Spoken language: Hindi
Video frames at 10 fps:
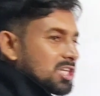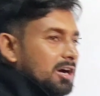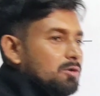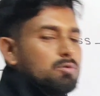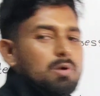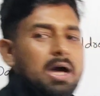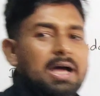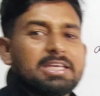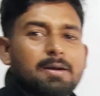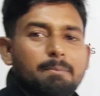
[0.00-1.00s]
अच्छा हूँ
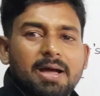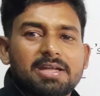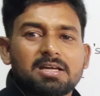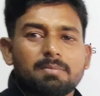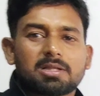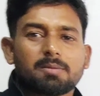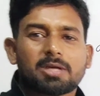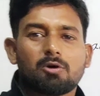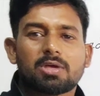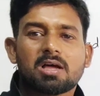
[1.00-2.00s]
आई एम फाइन का मतलब
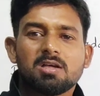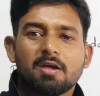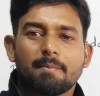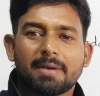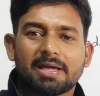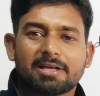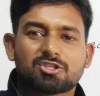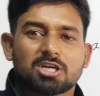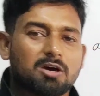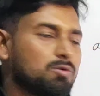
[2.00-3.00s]
क्या हो गया मैं
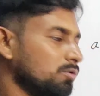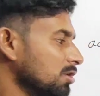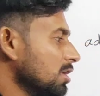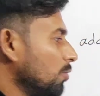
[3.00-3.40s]
अच्छा हूँ